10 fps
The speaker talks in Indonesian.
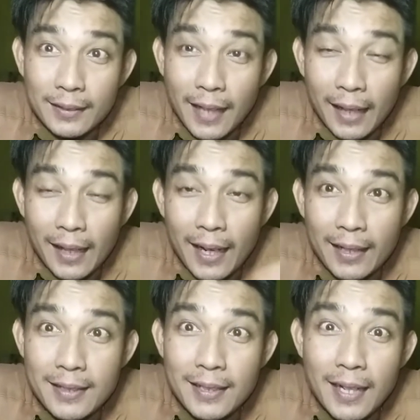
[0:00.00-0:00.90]
saat ada
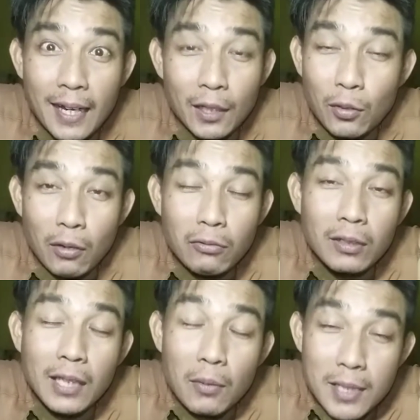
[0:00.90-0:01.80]
kesedihan itu aku
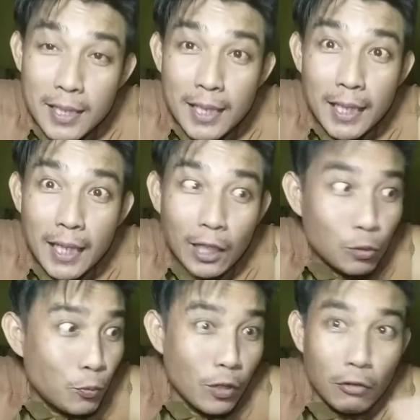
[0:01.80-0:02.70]
ketawa sendiri
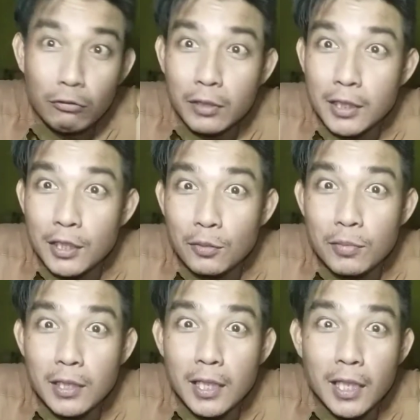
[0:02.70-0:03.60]
ataupun aku
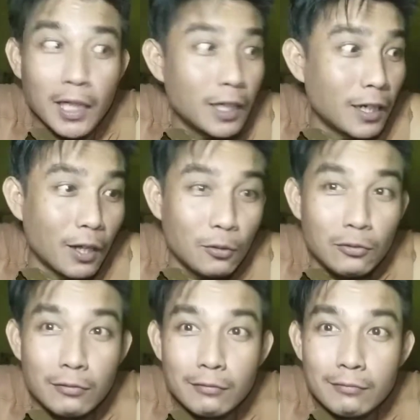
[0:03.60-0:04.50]
kesenyum sendiri dan aku